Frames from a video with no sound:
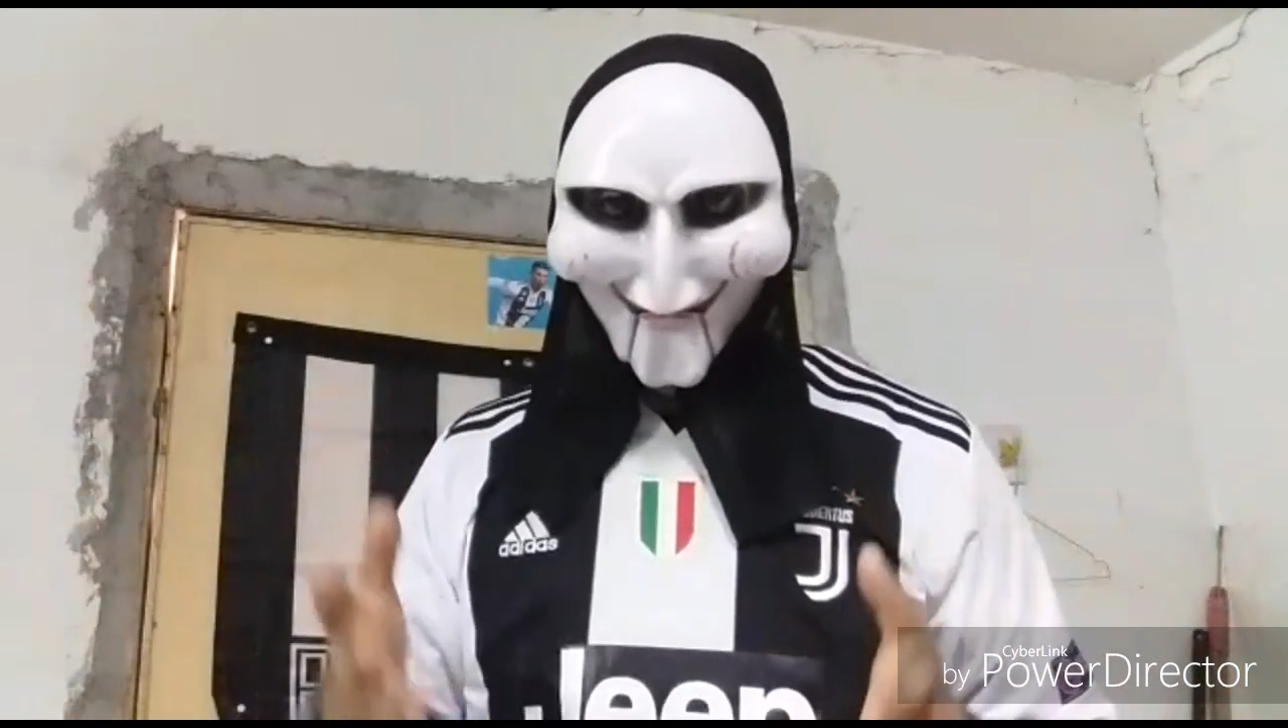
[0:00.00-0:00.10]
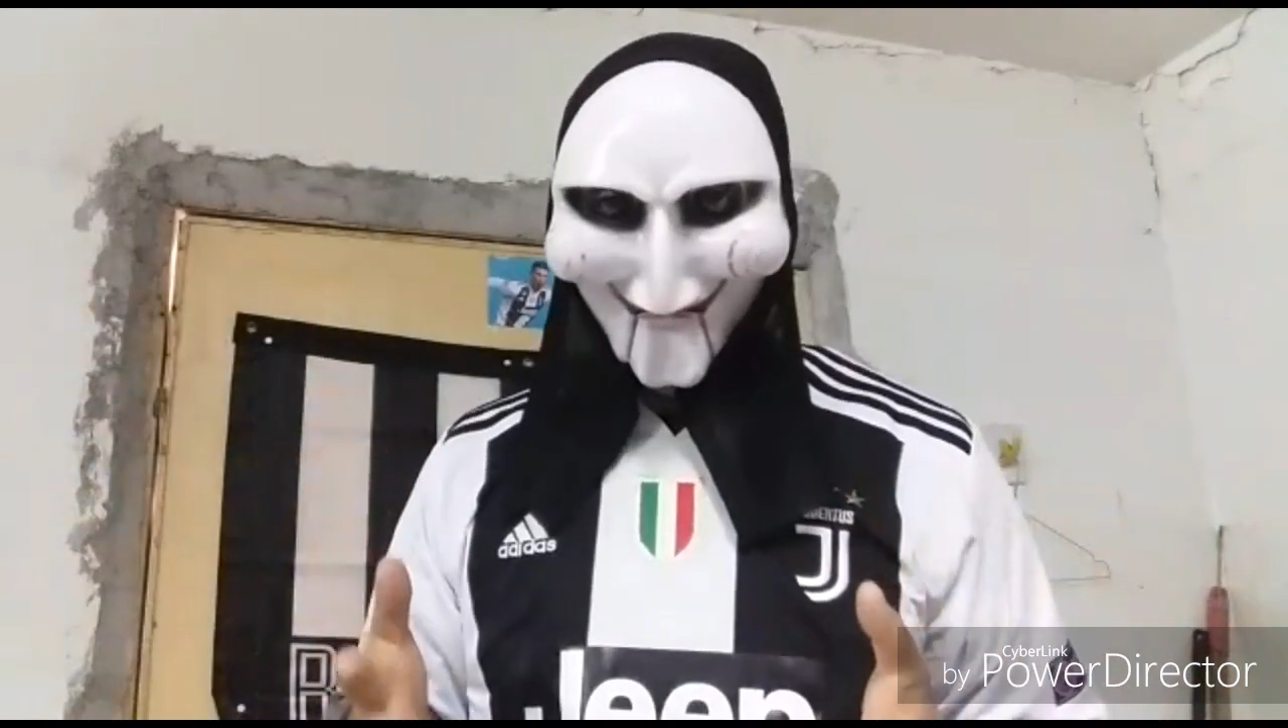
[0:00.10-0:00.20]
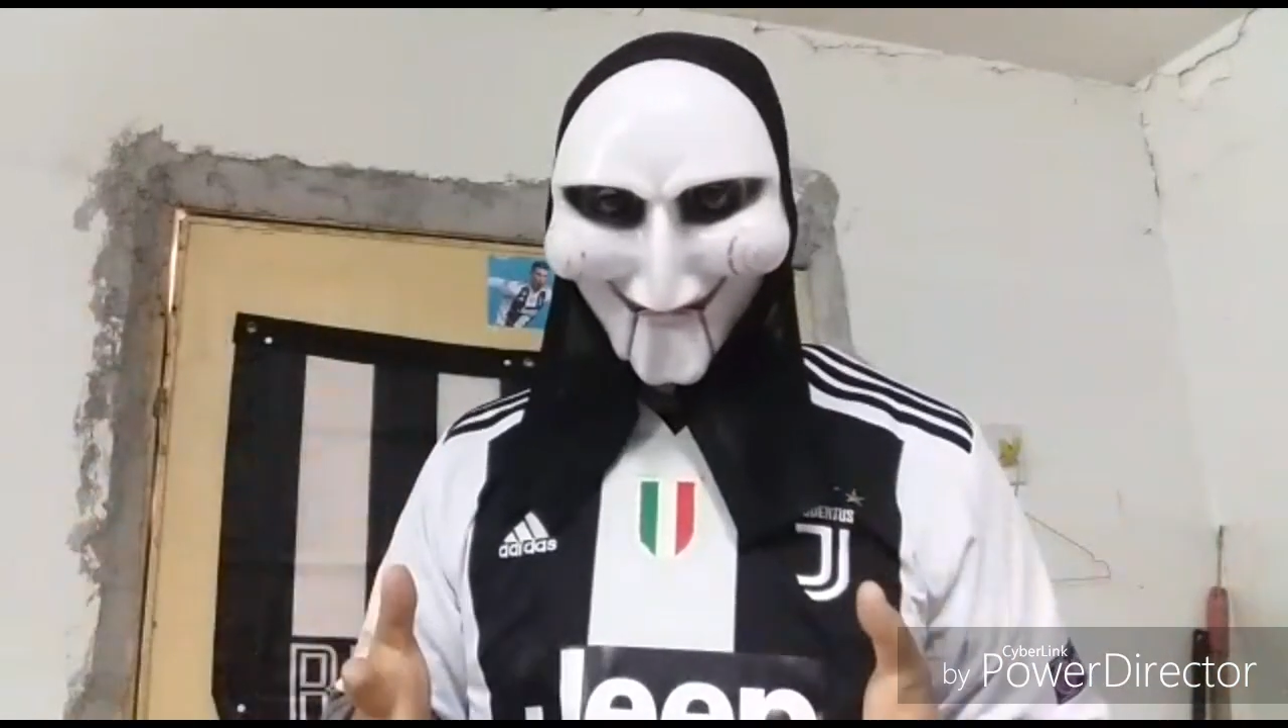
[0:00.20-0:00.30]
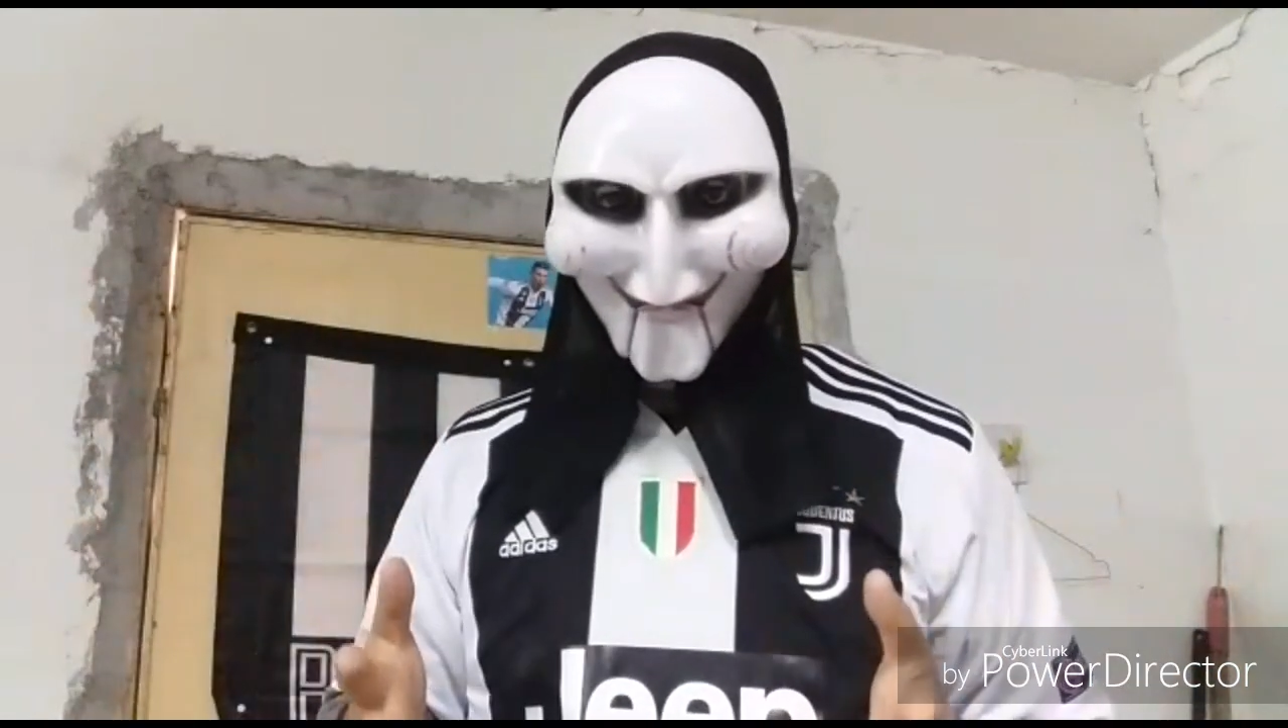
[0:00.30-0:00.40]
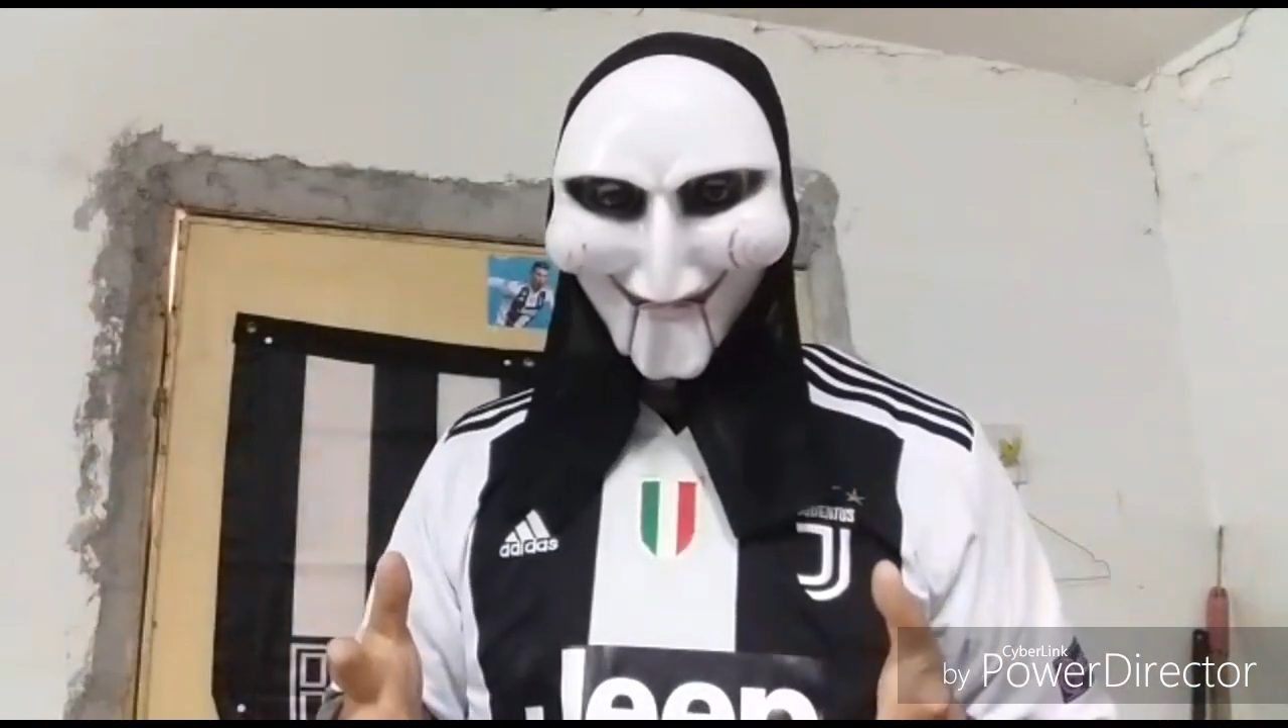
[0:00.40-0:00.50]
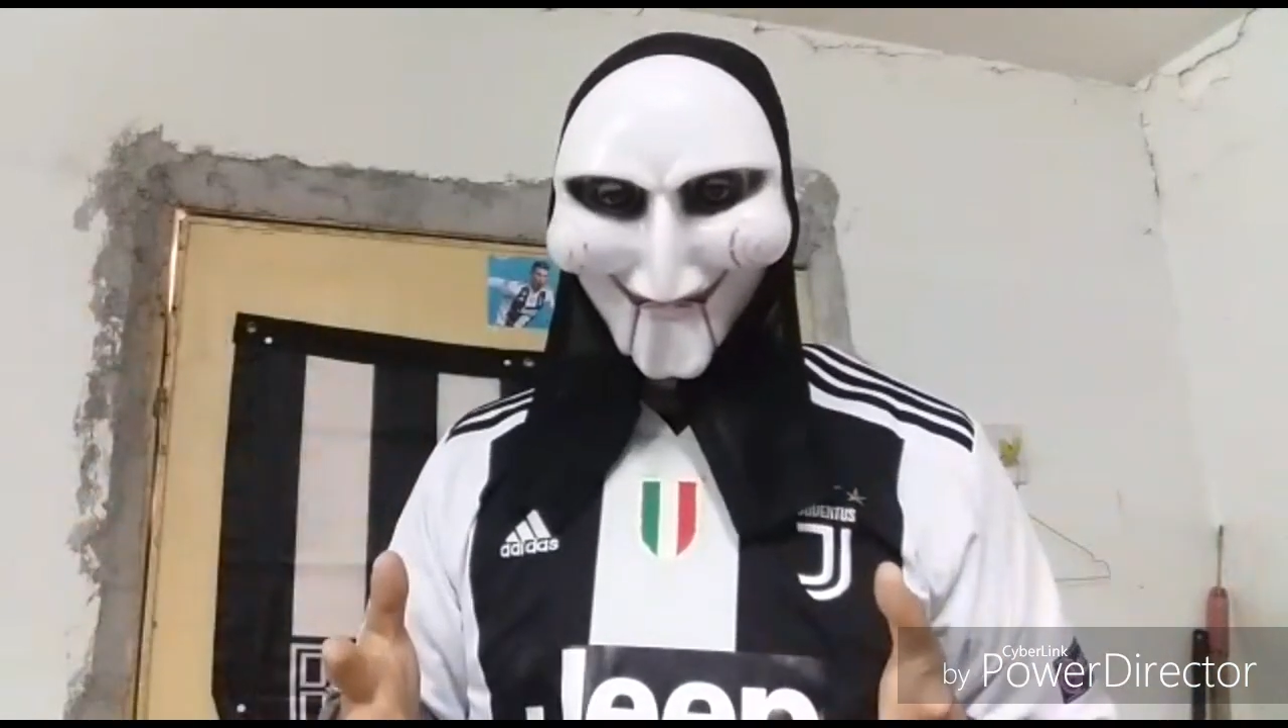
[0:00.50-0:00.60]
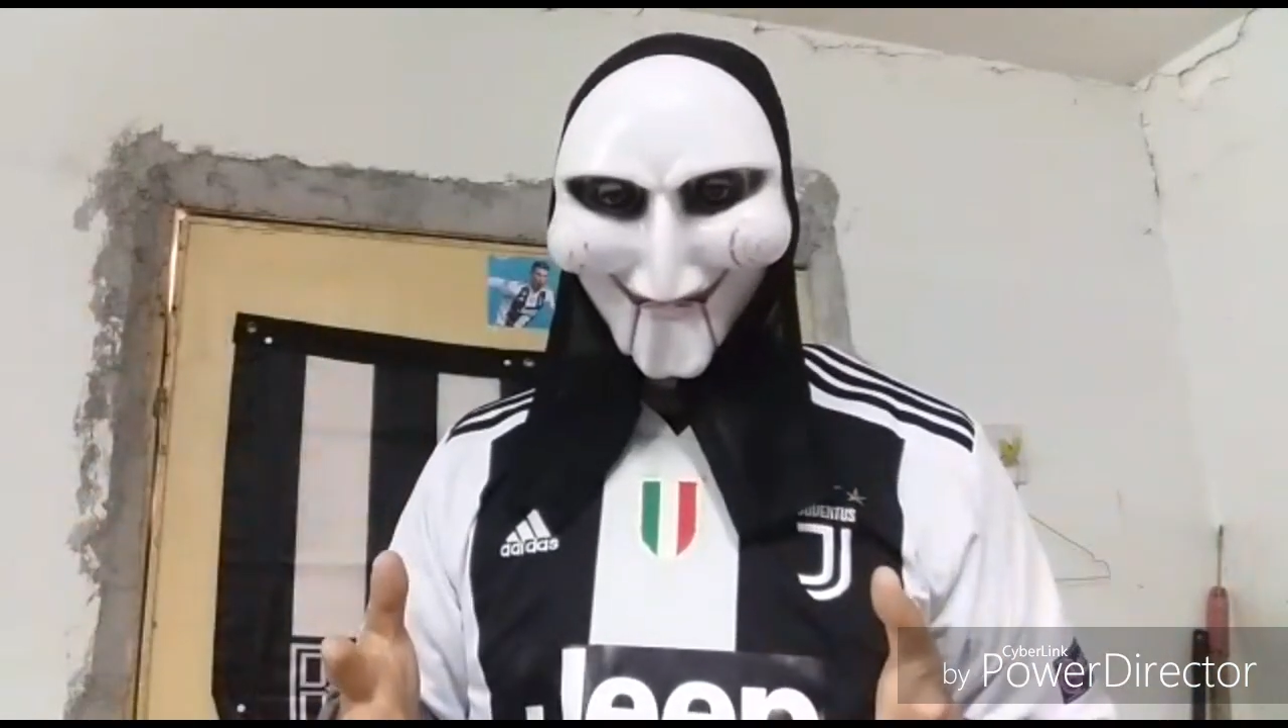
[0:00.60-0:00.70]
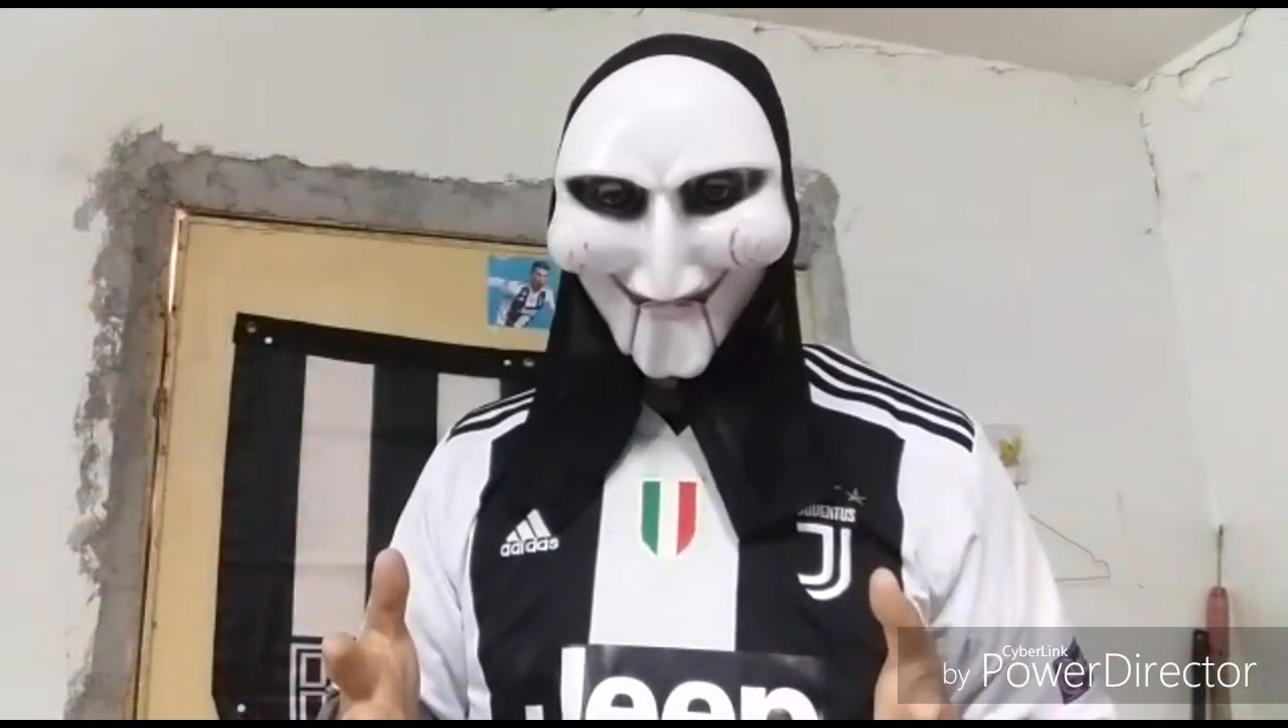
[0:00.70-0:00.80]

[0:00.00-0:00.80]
idolo.